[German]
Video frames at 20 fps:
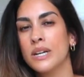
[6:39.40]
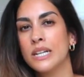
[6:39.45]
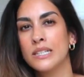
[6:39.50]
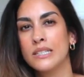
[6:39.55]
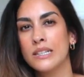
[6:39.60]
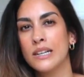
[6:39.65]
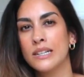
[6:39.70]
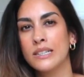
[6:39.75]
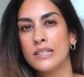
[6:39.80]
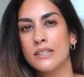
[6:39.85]
hat mal
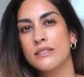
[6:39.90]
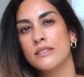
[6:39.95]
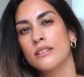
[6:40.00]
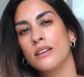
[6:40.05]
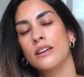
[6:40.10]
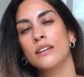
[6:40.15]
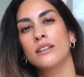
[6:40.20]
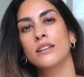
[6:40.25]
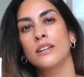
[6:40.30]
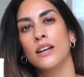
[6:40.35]
gesagt, dass
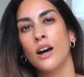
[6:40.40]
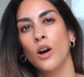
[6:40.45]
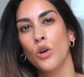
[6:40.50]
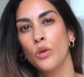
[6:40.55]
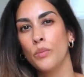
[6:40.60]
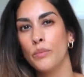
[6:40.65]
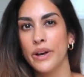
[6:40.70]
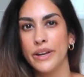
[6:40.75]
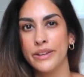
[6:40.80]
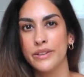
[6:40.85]
der in den
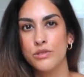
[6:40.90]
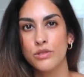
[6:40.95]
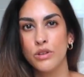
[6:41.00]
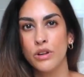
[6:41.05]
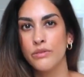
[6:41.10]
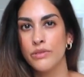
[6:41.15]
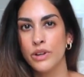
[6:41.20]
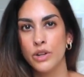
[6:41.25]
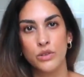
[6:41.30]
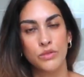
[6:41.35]
Augen brennen
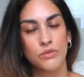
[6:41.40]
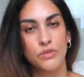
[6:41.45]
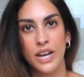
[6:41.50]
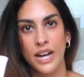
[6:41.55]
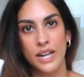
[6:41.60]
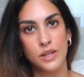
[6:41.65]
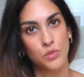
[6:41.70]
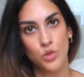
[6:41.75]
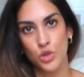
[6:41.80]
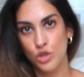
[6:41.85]
soll, weil
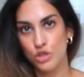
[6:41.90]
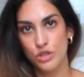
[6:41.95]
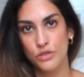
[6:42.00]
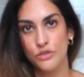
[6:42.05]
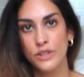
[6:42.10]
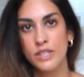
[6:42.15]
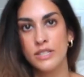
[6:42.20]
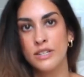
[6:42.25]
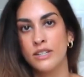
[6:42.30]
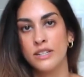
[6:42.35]
irgendwie altmodische
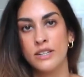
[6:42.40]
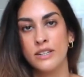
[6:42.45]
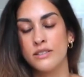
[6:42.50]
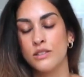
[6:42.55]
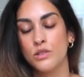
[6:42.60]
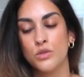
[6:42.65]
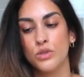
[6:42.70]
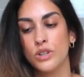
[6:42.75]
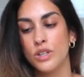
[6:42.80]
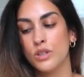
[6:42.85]
Filter drin
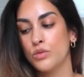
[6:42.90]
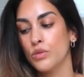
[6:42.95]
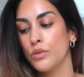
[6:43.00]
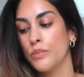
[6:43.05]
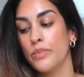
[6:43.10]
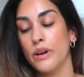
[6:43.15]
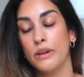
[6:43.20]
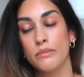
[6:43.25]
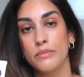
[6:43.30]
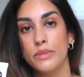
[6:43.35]
sind oder
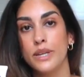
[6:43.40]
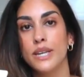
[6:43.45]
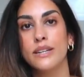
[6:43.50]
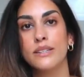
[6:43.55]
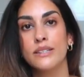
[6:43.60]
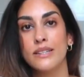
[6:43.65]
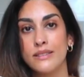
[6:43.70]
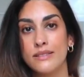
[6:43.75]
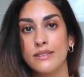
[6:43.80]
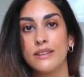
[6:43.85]
so. Bei
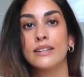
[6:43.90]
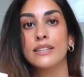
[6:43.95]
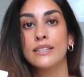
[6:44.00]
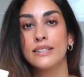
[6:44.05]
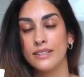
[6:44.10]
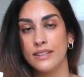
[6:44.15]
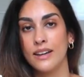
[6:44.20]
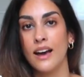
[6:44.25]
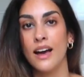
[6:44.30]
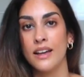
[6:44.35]
mir
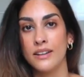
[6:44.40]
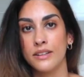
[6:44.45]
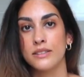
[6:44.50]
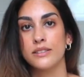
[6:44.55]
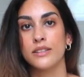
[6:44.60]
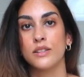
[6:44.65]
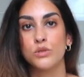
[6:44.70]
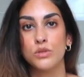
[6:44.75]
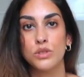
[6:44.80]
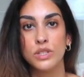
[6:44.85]
tatsächlich gar
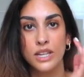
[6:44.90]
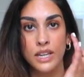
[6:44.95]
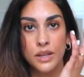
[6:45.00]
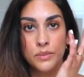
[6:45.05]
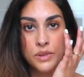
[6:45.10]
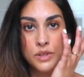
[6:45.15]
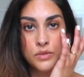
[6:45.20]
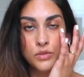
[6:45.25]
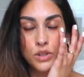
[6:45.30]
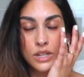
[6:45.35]
nicht. Also ich
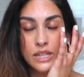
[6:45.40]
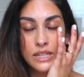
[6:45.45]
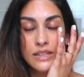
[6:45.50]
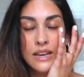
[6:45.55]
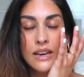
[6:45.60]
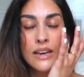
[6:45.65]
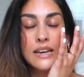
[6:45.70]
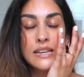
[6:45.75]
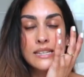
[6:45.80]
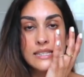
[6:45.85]
creme mich
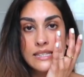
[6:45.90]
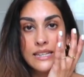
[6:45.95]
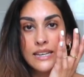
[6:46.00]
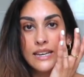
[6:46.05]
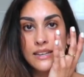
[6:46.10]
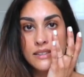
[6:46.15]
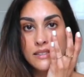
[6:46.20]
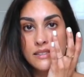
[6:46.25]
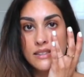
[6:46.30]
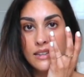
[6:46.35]
wirklich
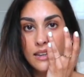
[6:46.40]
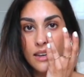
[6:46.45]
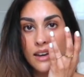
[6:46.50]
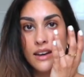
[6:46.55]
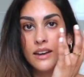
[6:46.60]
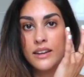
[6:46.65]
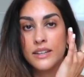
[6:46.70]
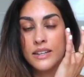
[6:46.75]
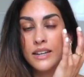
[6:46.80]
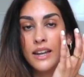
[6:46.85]
sehr,
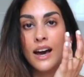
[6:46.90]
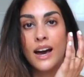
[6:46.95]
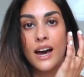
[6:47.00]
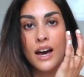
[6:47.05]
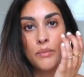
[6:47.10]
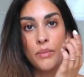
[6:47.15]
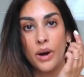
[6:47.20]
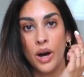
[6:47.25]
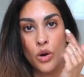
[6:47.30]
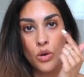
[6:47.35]
sehr
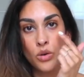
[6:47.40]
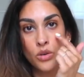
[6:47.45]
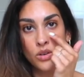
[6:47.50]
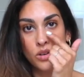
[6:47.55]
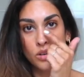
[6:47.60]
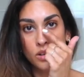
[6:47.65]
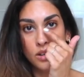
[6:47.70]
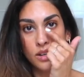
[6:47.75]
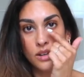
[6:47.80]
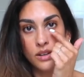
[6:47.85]
nah am
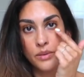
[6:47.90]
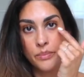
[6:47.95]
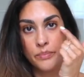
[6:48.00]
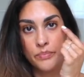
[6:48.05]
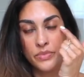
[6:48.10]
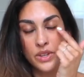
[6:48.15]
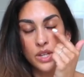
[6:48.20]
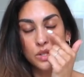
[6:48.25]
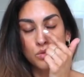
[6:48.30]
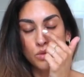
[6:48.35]
Augen,
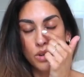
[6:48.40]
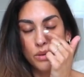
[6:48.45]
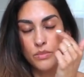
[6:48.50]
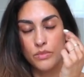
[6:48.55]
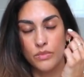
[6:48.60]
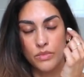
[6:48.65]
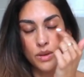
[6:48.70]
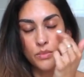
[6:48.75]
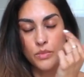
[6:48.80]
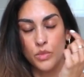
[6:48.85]
ähm, also
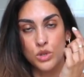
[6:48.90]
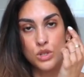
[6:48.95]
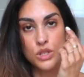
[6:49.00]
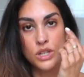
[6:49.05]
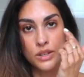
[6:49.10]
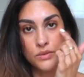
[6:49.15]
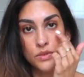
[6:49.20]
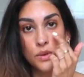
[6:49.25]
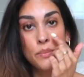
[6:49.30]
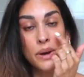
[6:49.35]
am, am
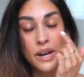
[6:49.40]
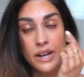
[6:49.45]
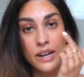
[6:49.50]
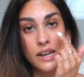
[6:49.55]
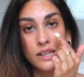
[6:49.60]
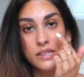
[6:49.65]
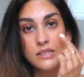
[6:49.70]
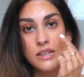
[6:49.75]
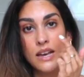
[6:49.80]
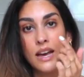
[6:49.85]
unteren
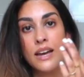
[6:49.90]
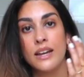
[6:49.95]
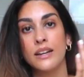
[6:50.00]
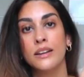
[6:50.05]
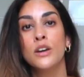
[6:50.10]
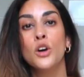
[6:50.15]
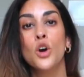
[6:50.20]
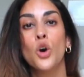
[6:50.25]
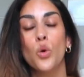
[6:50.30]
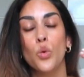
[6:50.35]
Wimpernkranz
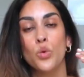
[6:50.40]
ein